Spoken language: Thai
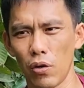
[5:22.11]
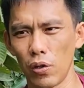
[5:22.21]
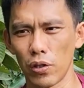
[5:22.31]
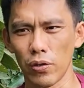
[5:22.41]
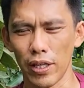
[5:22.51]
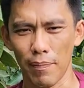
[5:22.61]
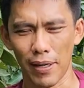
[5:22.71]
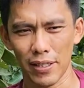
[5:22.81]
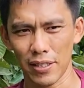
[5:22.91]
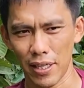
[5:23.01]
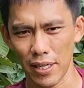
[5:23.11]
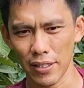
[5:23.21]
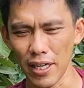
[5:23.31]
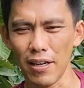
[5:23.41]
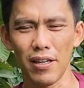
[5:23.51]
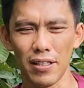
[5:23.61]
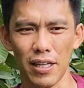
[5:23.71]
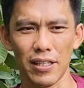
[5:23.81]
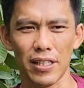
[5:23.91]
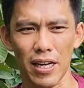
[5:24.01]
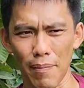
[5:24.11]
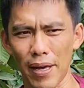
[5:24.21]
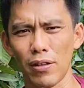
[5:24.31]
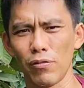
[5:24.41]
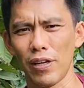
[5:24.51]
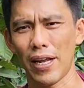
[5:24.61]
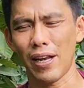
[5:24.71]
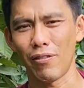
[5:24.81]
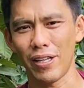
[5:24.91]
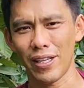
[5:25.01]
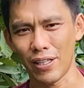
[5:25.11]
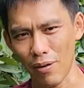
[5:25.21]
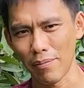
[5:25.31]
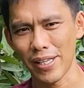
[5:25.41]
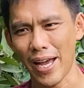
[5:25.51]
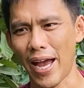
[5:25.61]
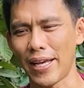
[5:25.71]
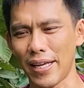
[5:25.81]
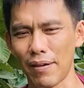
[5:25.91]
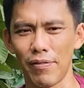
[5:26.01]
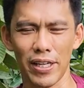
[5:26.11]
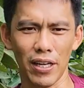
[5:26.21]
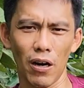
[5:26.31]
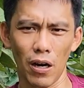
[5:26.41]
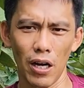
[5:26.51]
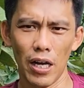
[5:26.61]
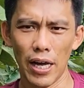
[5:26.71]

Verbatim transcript: โคนต้นเนี่ยมันก็จะเยอะแล้วก็จะทำให้ต้นฝรั่งเราเนี่ยเกิดความเสียหายนะครับ วันนี้ก็